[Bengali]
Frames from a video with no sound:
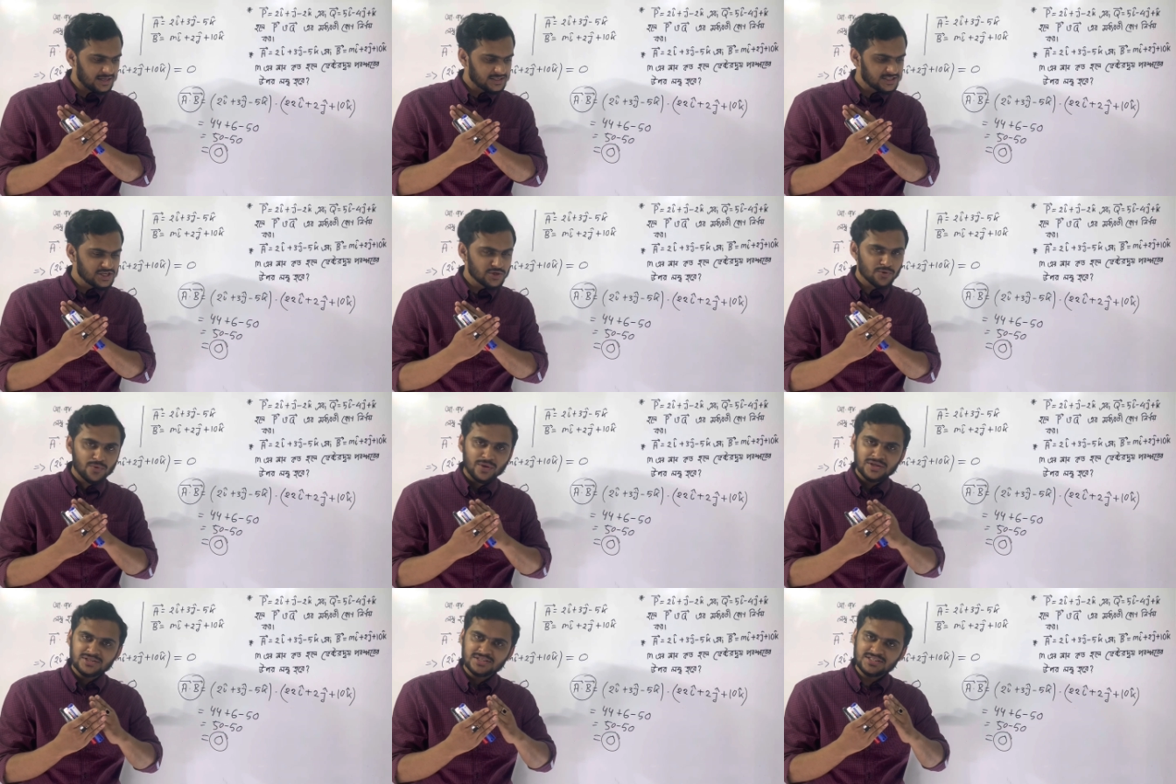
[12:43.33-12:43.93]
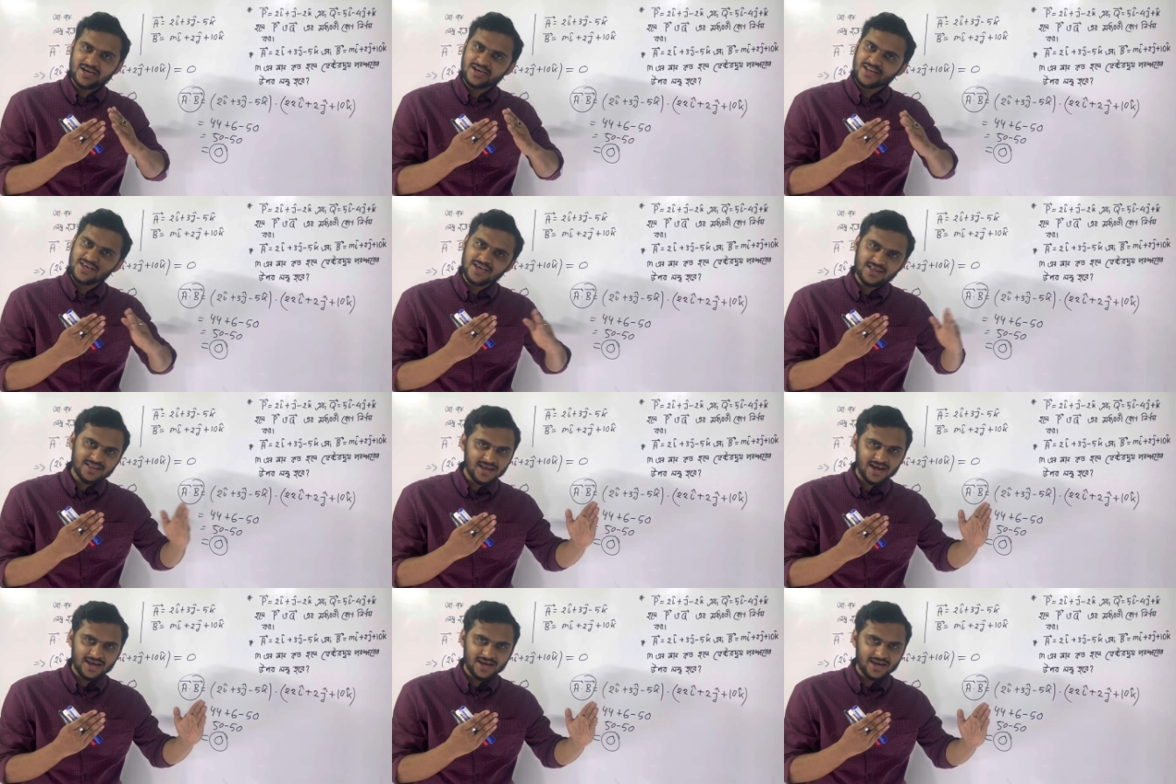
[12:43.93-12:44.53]
সিকোয়েন্সটা ঠিক
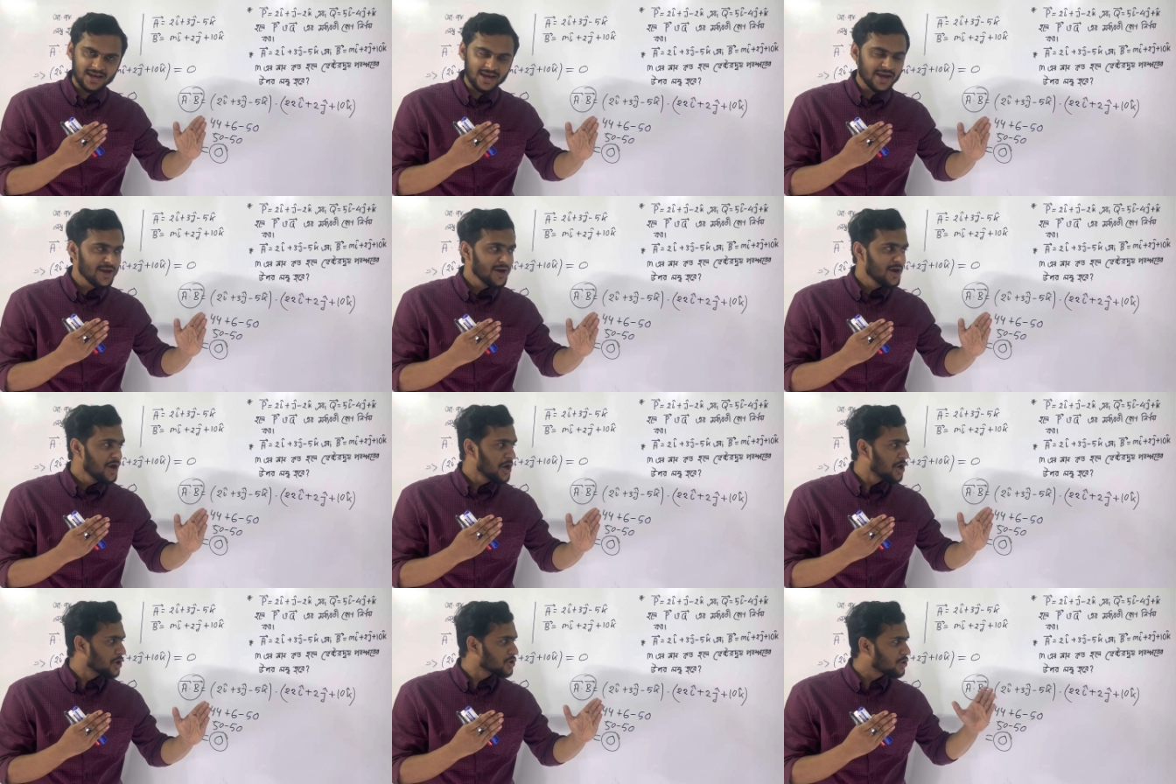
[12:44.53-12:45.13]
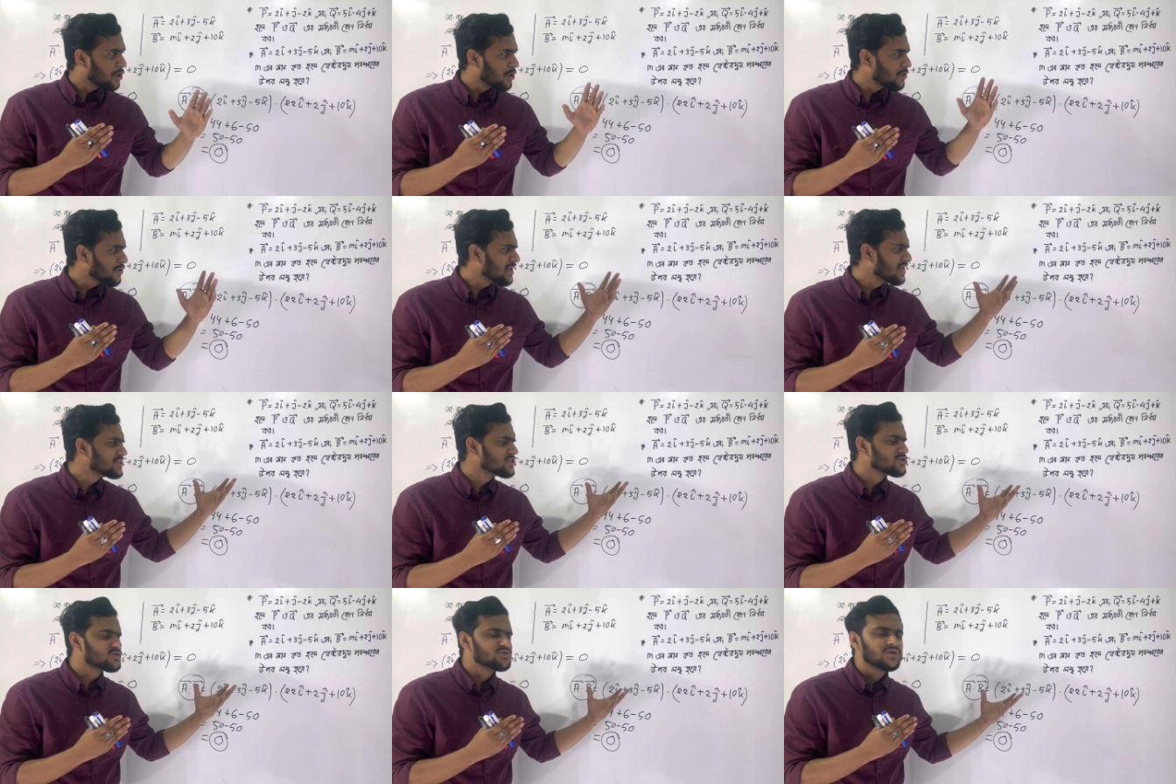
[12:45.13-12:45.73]
থাকে তখন এই
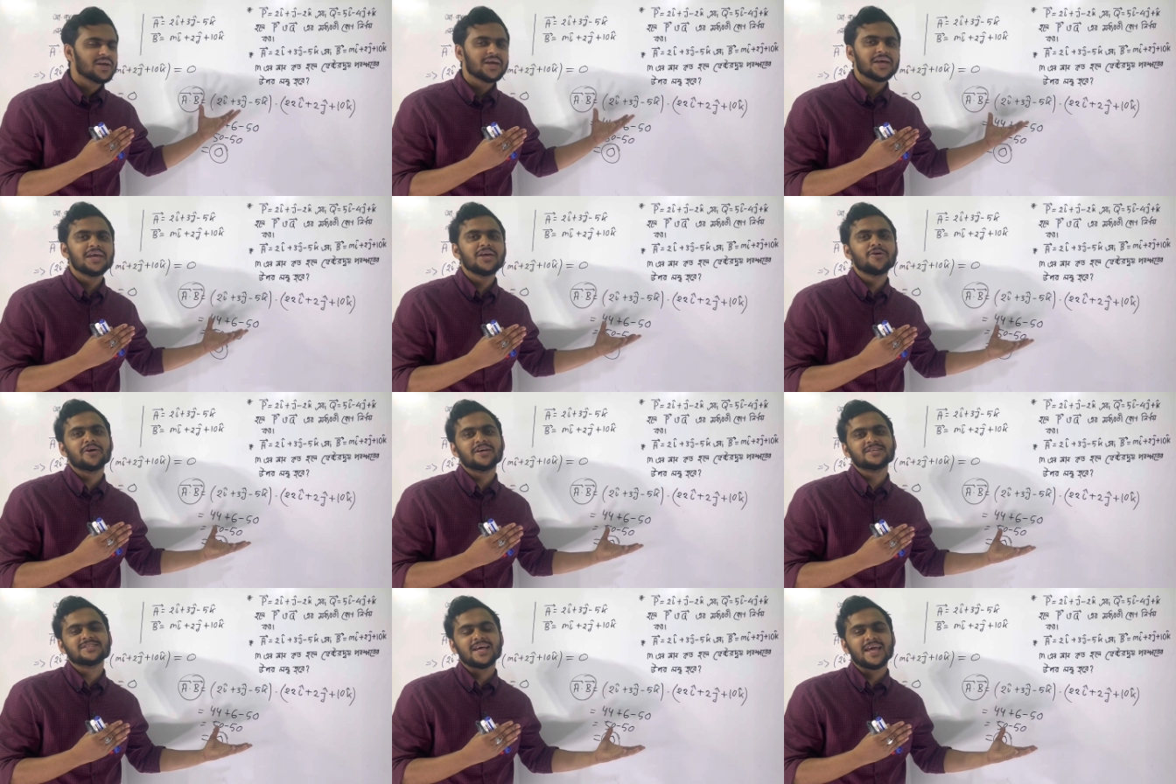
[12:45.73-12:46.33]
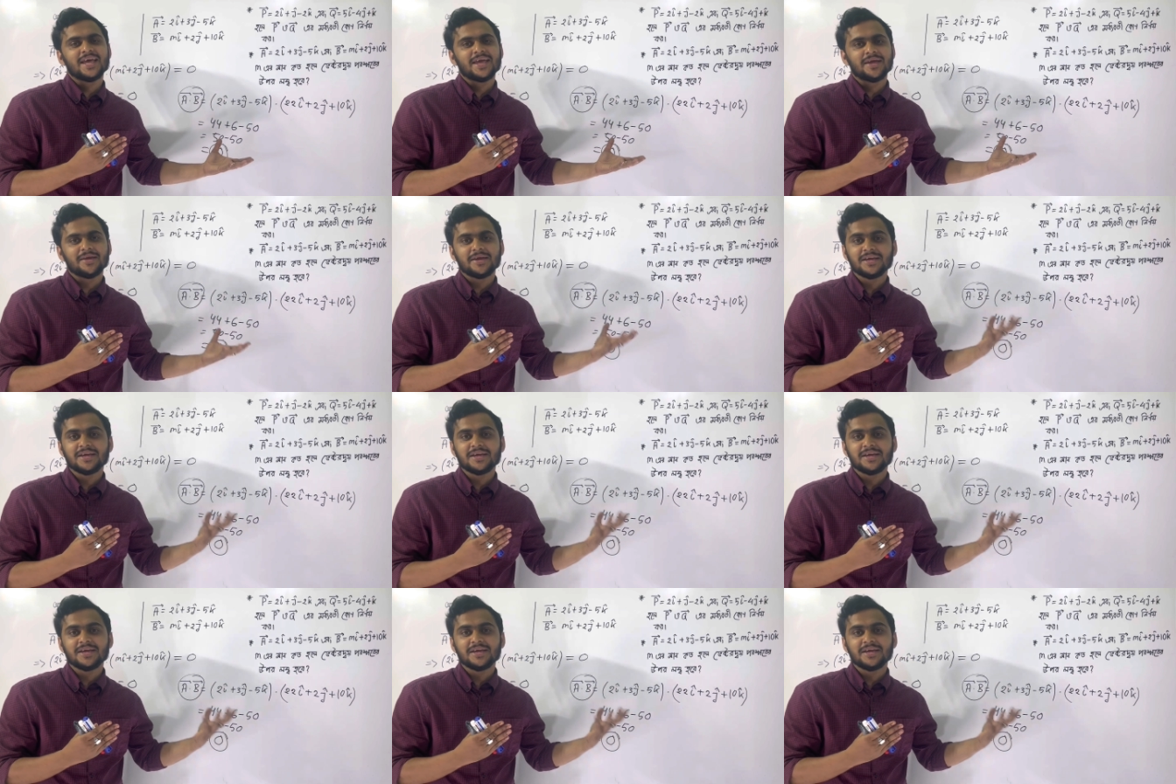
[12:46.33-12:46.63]
জিনিসগুলো কি হয়ে যায়